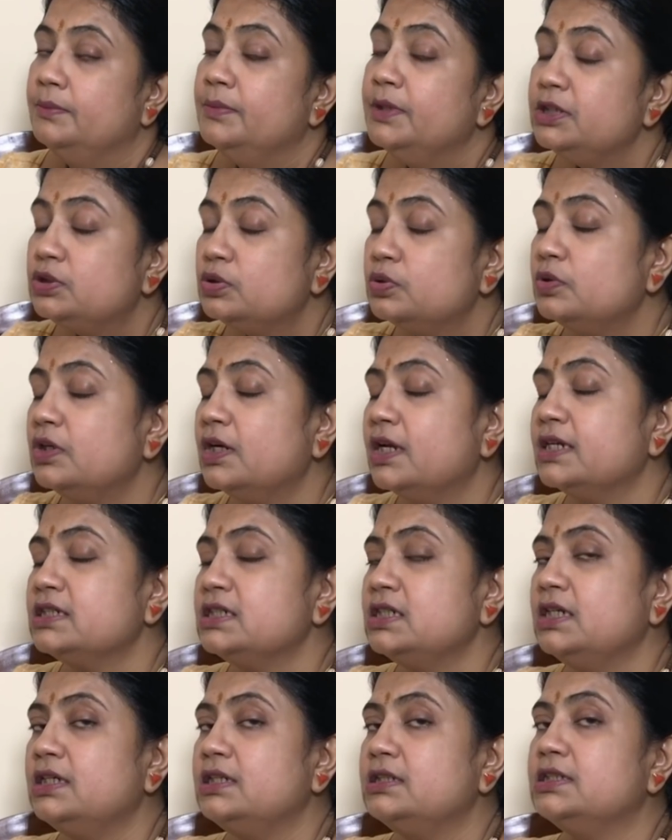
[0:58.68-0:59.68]
মিথুন
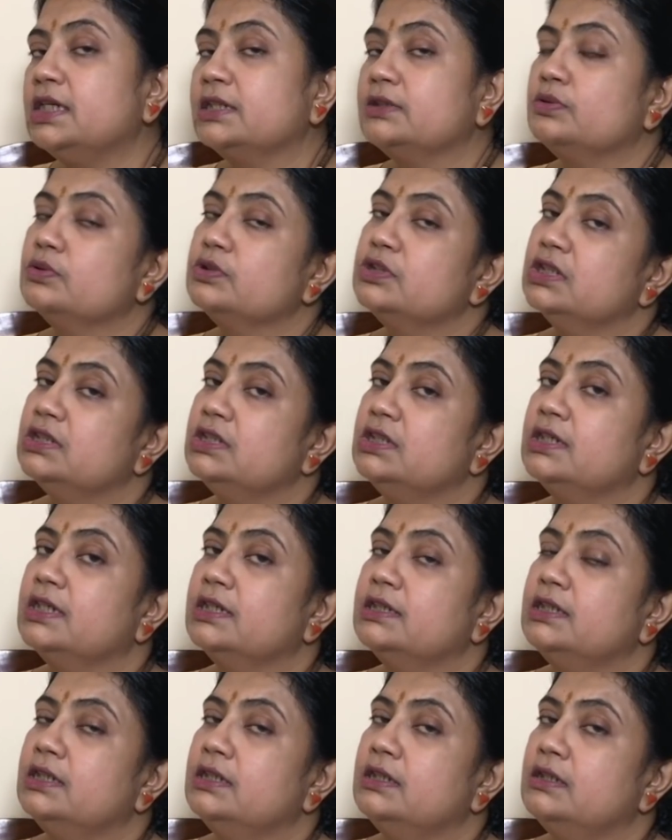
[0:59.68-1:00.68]
রাশির জাতক
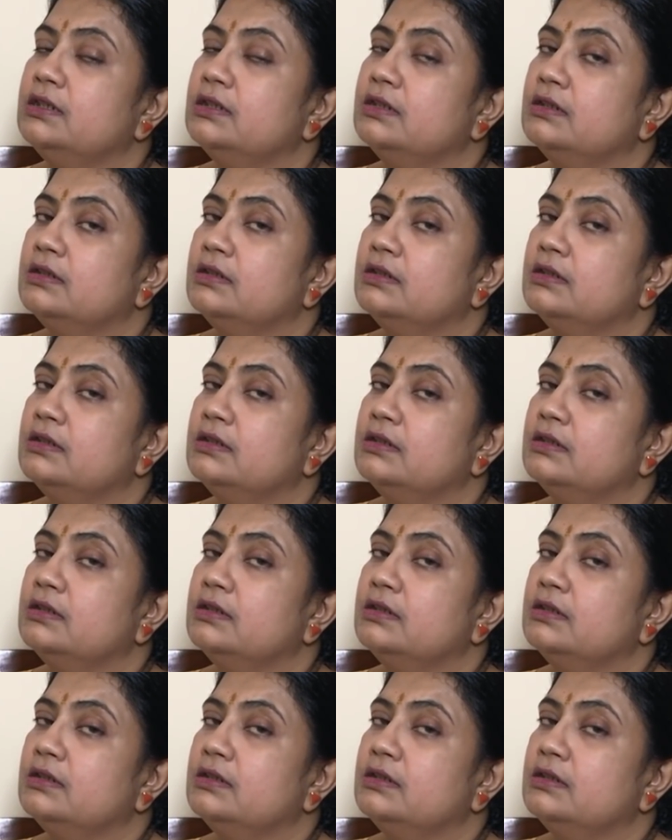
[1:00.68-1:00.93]
জাতিকাদের